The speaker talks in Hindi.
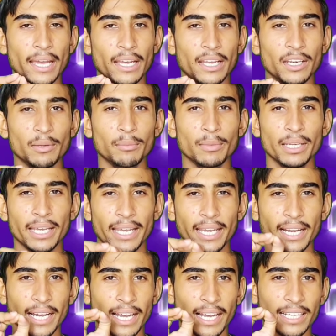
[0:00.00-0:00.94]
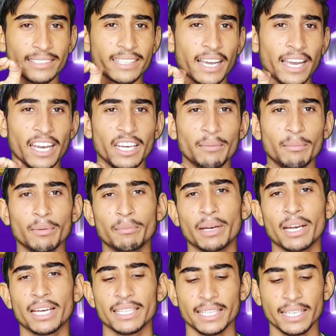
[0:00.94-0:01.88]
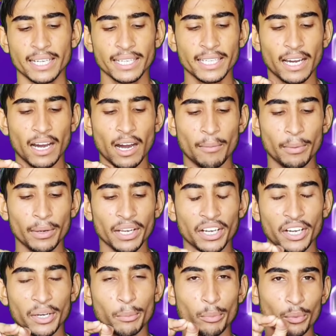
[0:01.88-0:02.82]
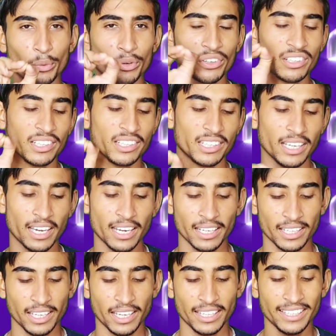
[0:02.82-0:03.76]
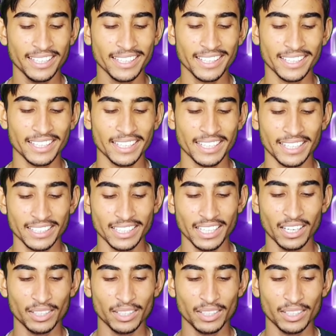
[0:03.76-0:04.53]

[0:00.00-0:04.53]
एनिमी एक ऐसा एनिमी बना देगा कि आपने कंप्यूटर से तैयार किया ये देखिए कितना